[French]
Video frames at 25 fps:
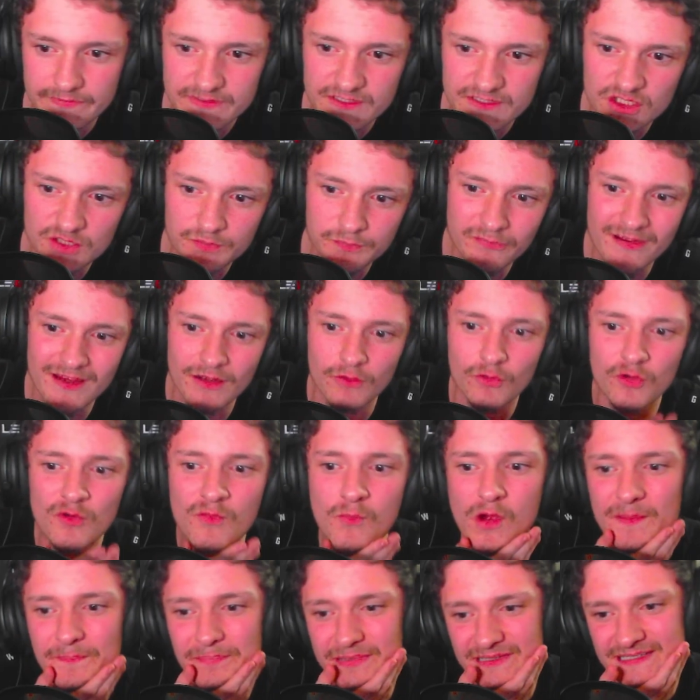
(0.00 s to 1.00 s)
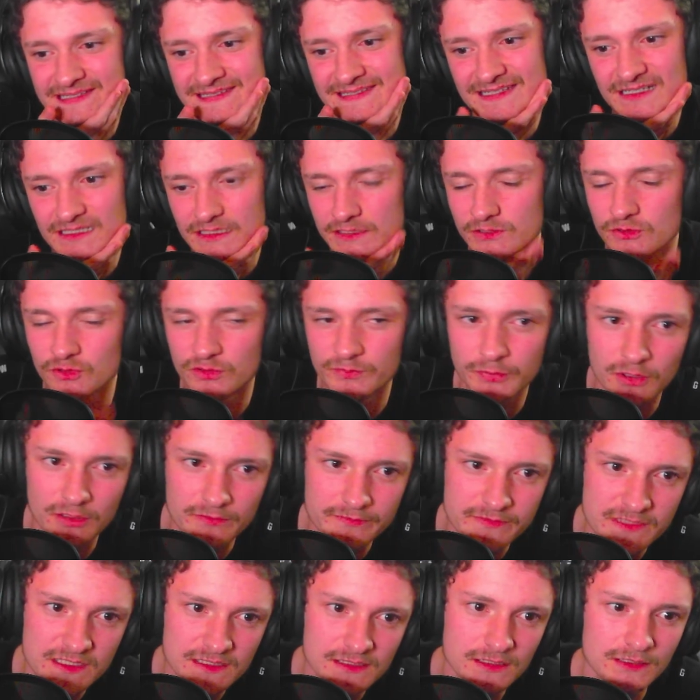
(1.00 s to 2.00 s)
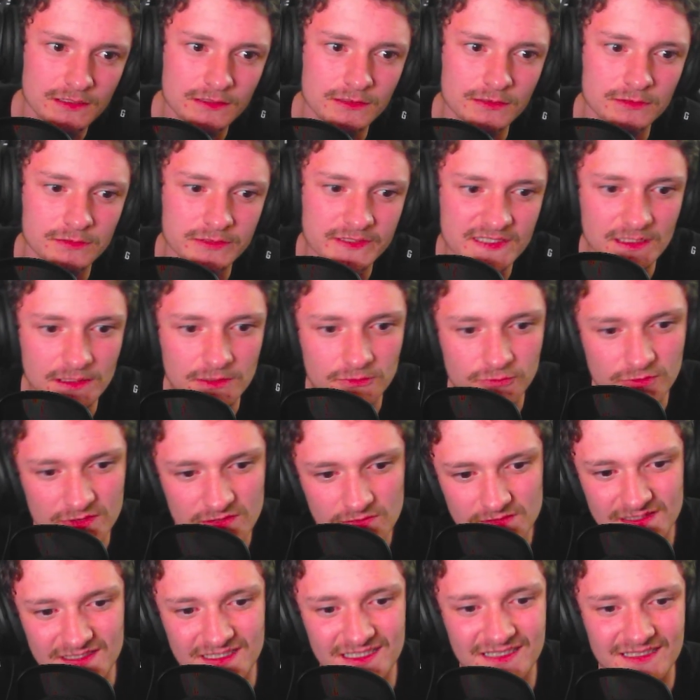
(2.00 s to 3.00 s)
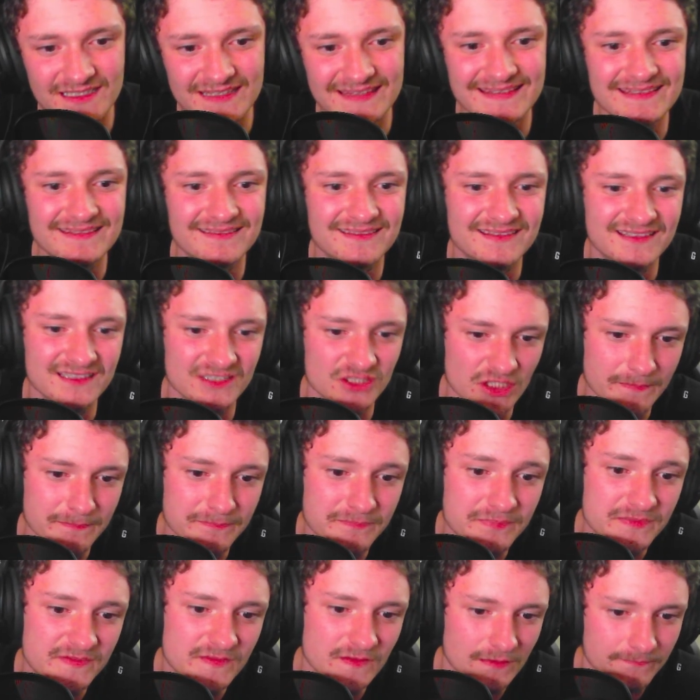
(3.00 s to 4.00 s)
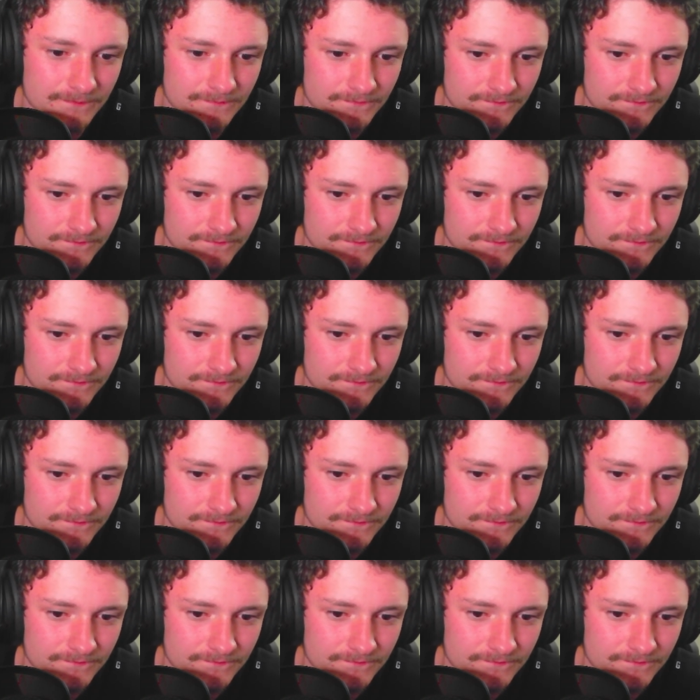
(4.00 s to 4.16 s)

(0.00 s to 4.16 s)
Si je pouvais au moins passer les deux premiers euh, circuits, ce serait déjà bien.